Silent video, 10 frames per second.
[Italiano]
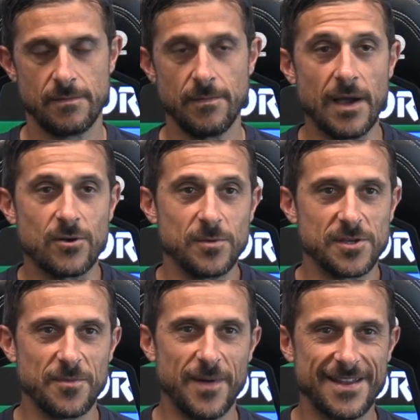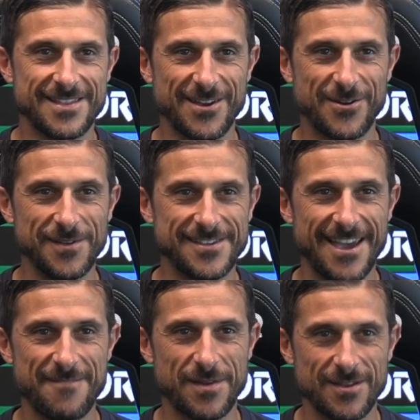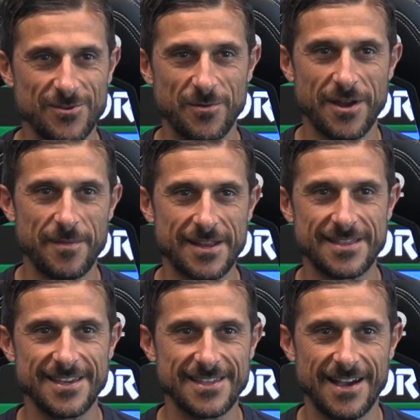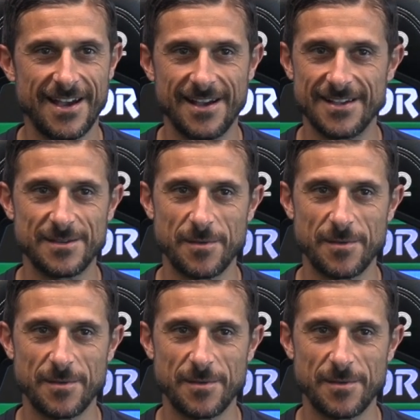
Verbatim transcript: Ma come si riparte? Come sempre, dopo una partita si,